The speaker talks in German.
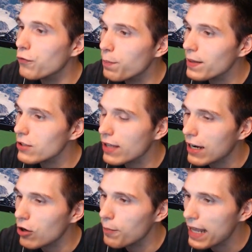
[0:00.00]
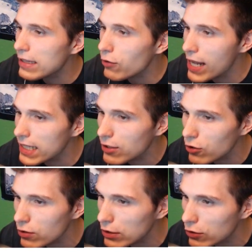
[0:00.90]
Du bist doch da komplett! Du hältst dich
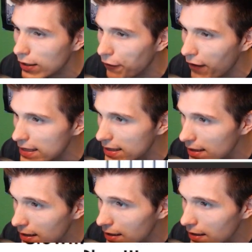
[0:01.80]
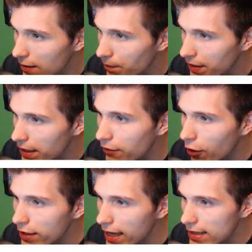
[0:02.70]
doch sogar noch da fest!
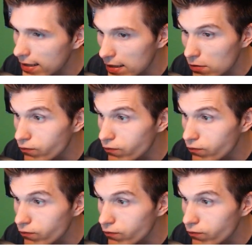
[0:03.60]
Jawohl, jetzt, jetzt.